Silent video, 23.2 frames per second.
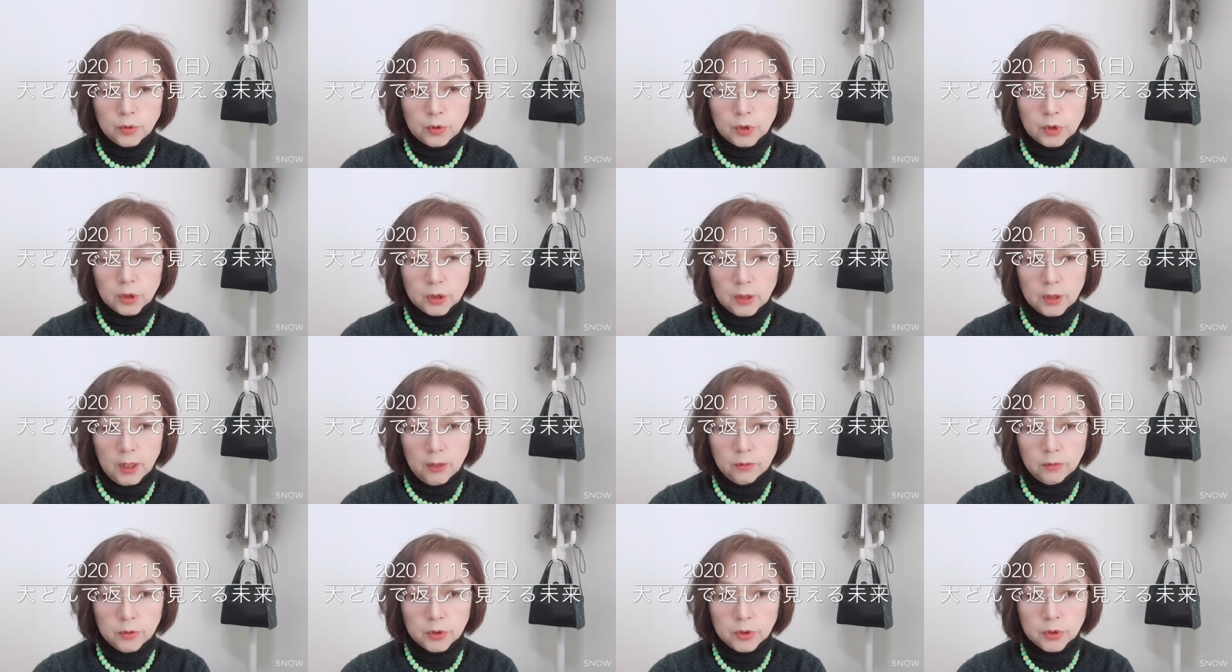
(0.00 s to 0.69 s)

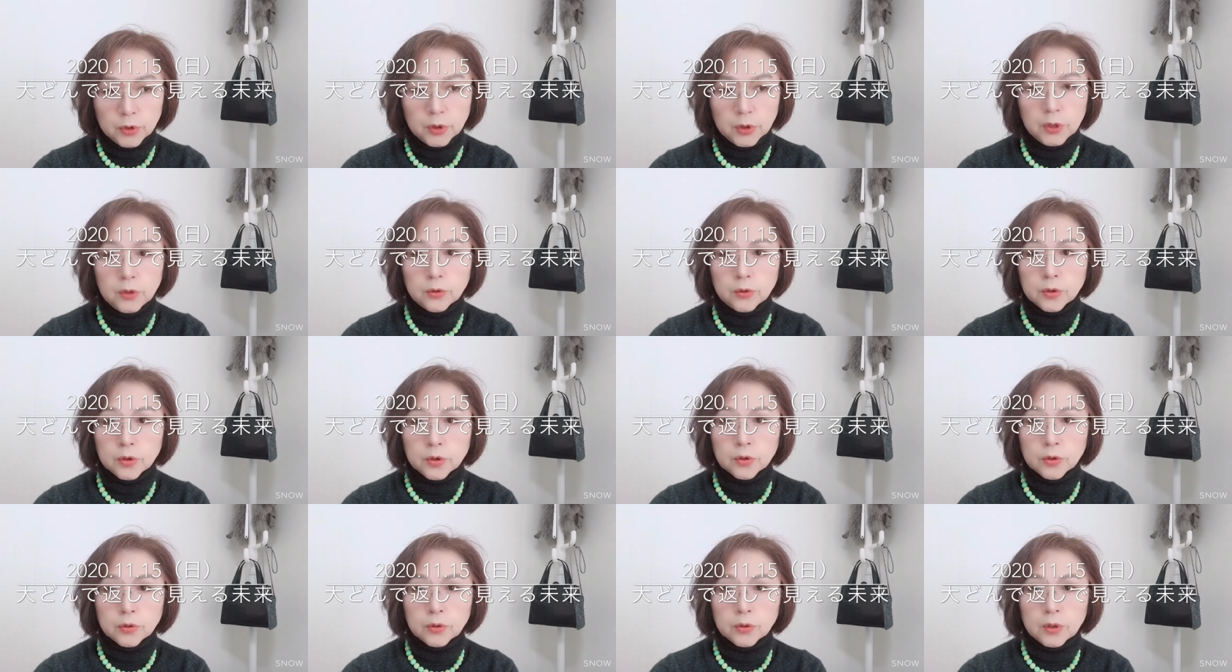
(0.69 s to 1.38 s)
違う次の
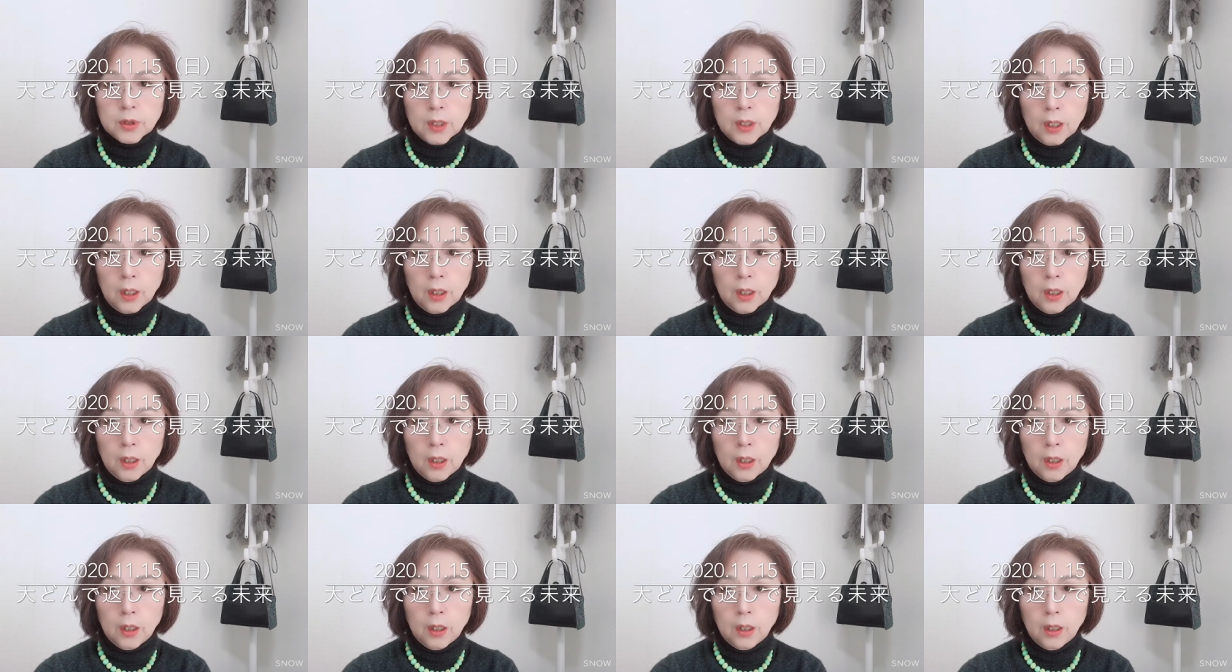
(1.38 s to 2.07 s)
通貨
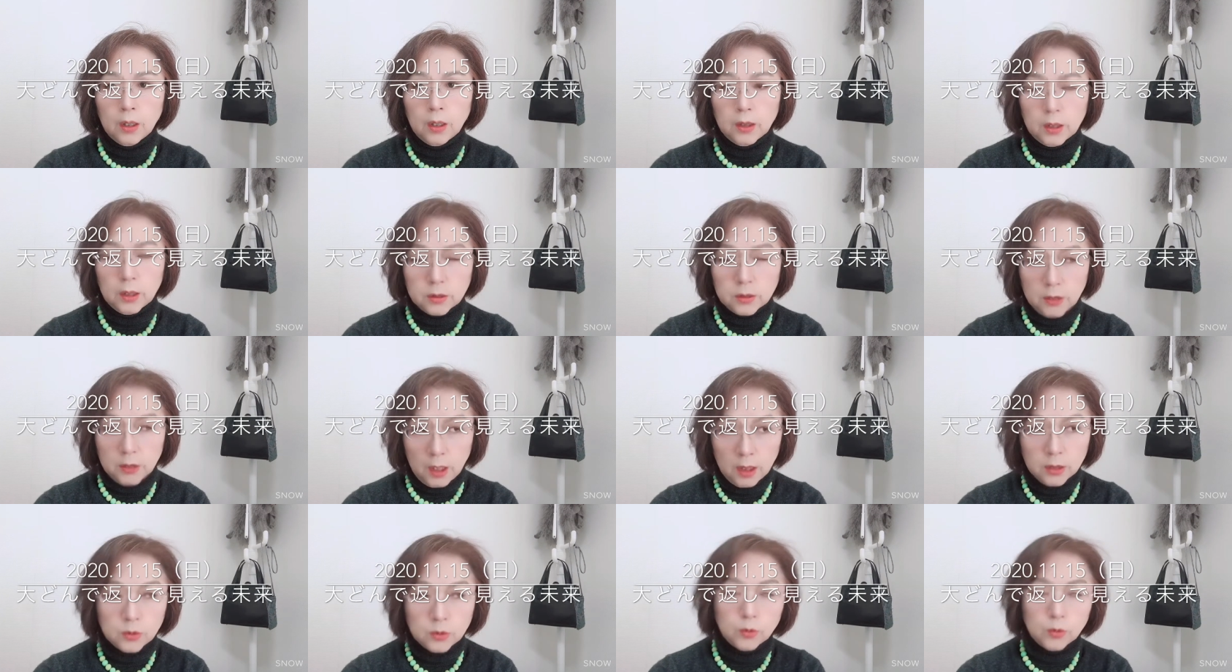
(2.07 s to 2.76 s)
です
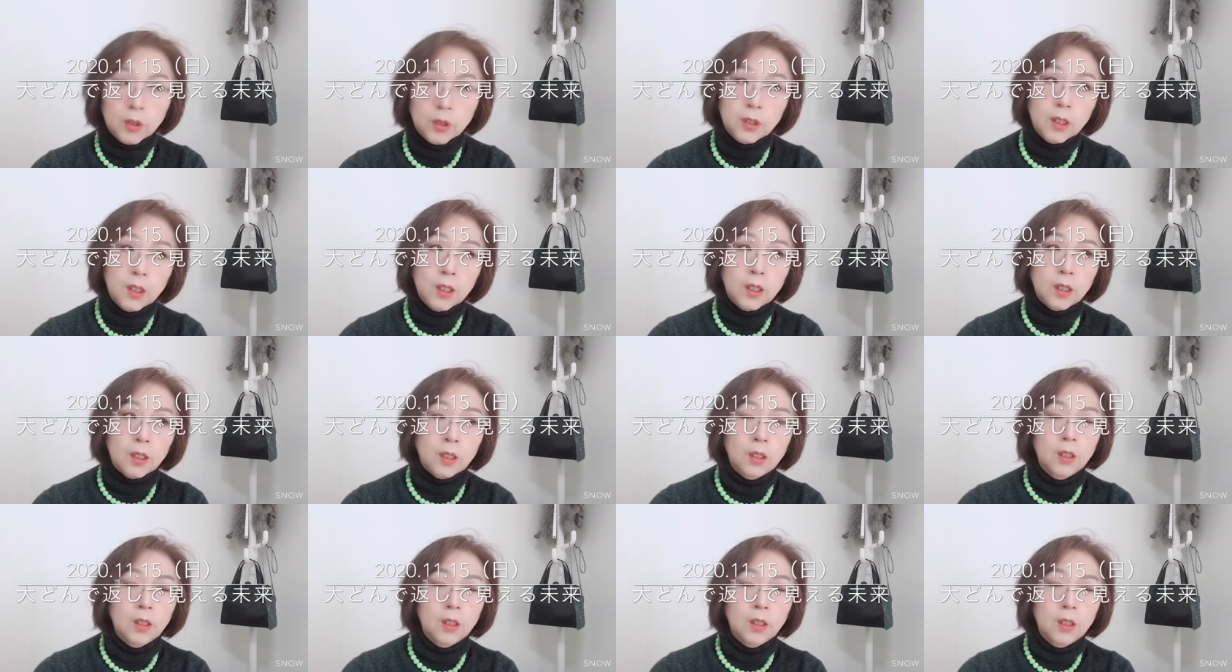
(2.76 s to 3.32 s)
ねそれが、